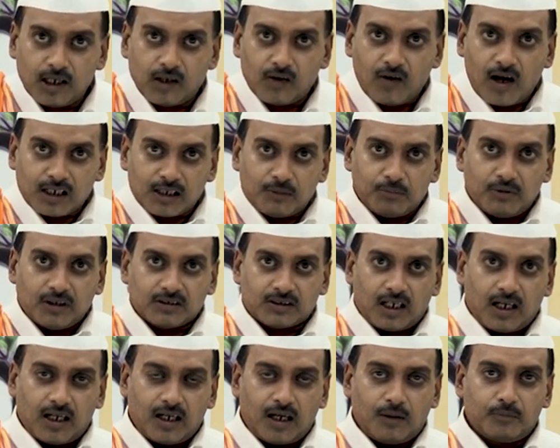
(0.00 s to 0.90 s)
एगो आके
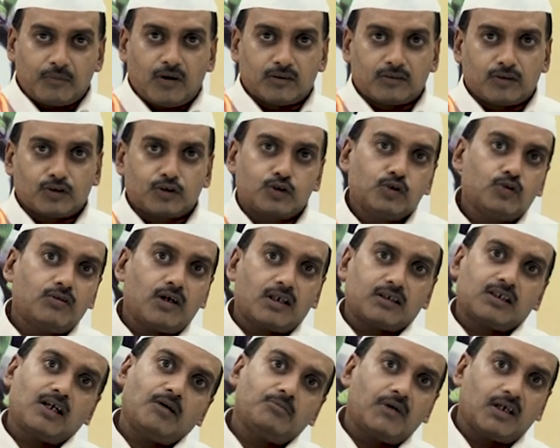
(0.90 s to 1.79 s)
बोलता है हमको तो
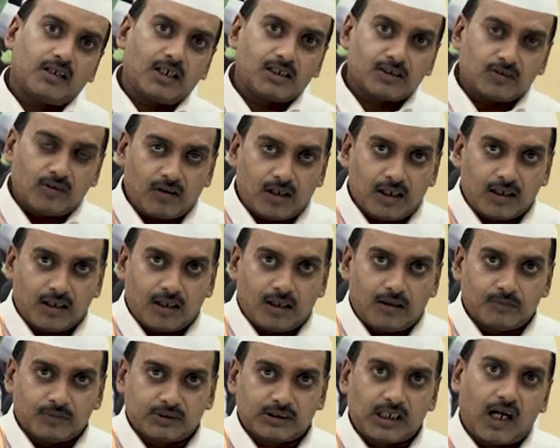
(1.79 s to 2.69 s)
शुगर का मरीज हो गए
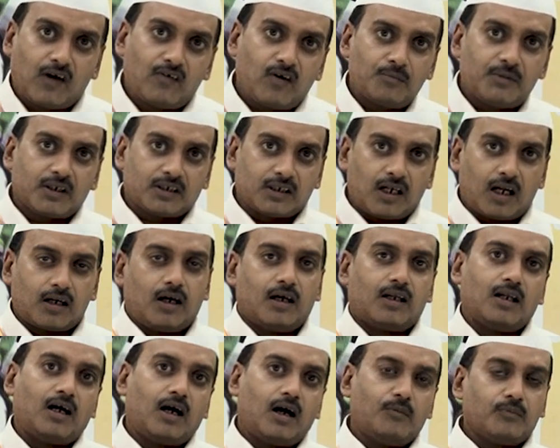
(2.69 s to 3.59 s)
हम चाहवा में क्या
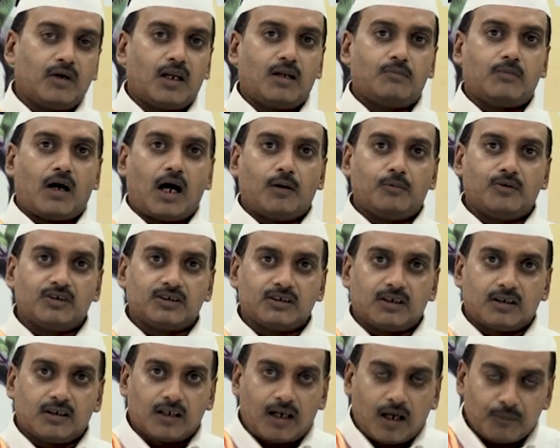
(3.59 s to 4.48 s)
अरे हम बोले बाबू
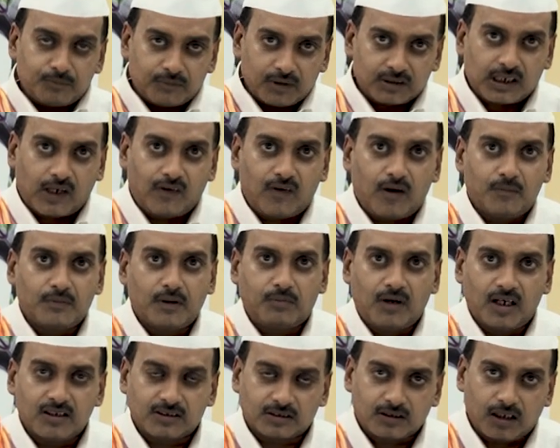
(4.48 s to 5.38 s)
जी हम तो चाहवा में
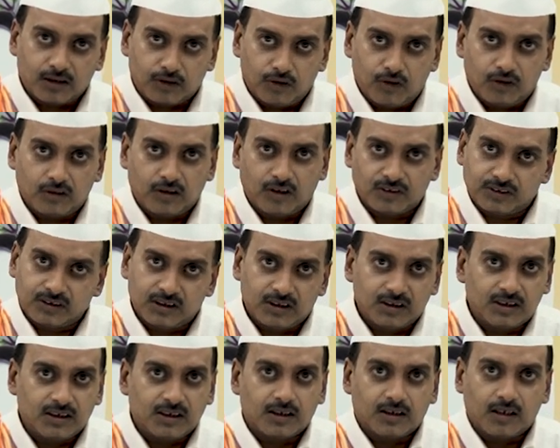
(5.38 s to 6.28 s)
भैंस का दूध और
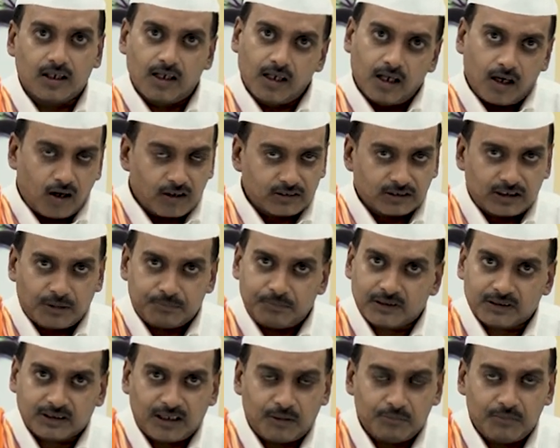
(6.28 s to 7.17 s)
चीनी और
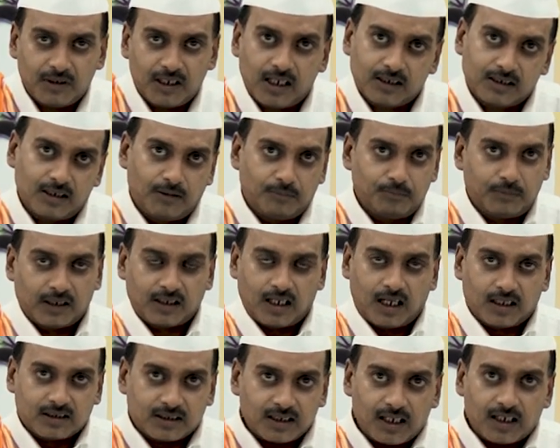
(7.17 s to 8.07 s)
चपत्ता मिला के हम
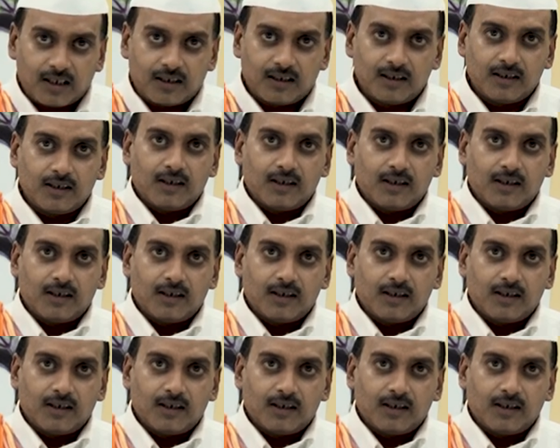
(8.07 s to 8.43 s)
बनाते हैं